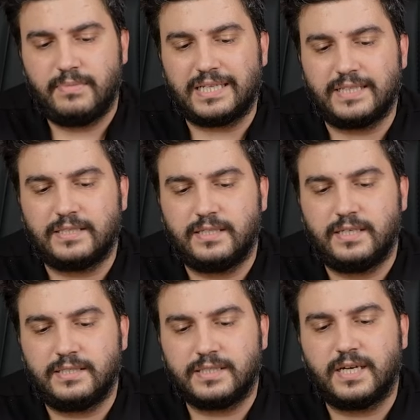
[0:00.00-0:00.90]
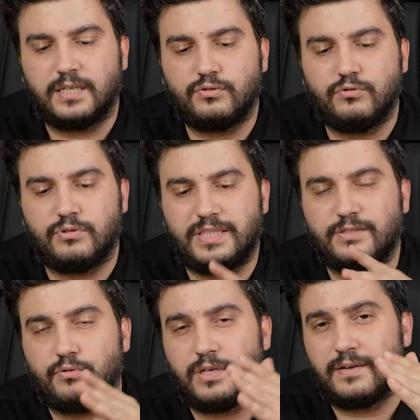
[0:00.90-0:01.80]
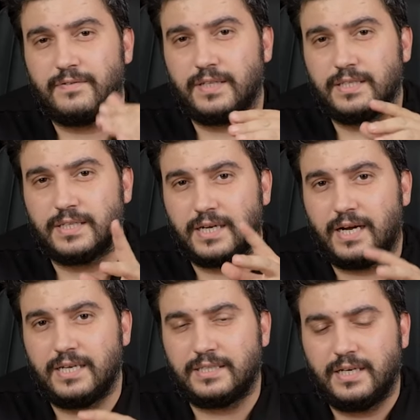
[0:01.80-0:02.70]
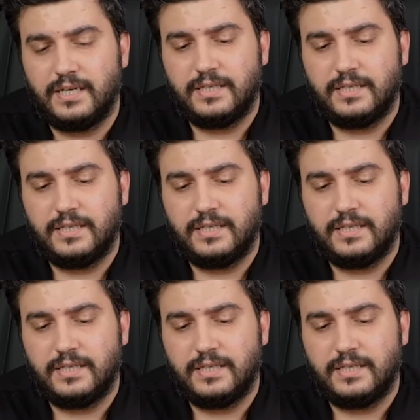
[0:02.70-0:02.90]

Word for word: Beklentilerinizi karşılıyor. Ses olarak falan da gayet